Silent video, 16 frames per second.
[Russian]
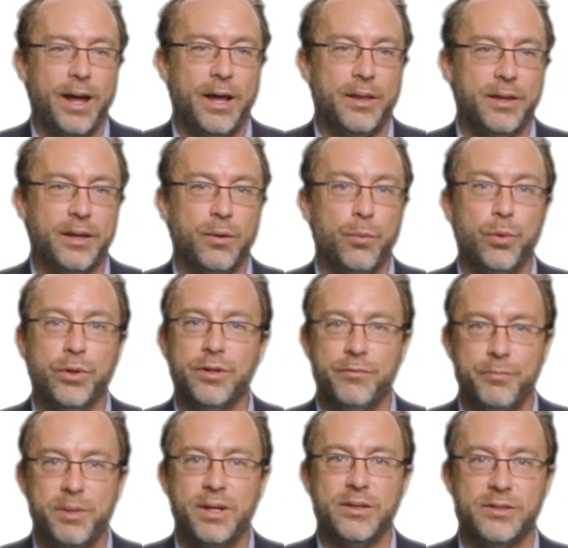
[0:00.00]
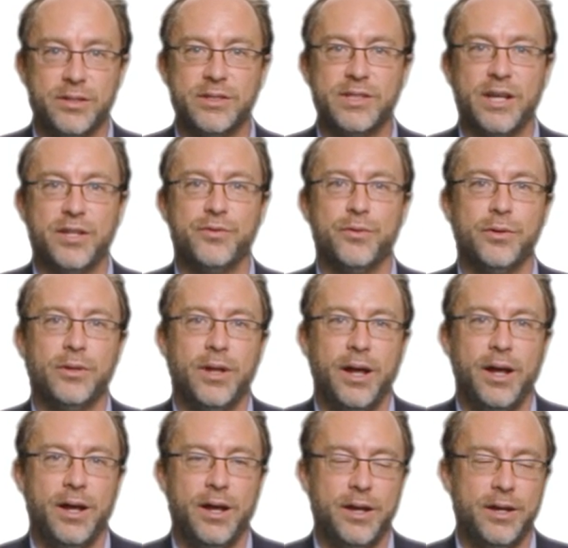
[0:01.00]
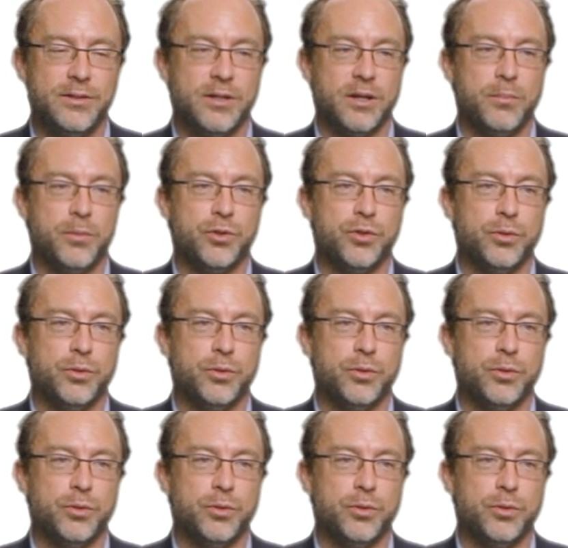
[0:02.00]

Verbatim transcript: в глобальном масштабе. 500 миллионов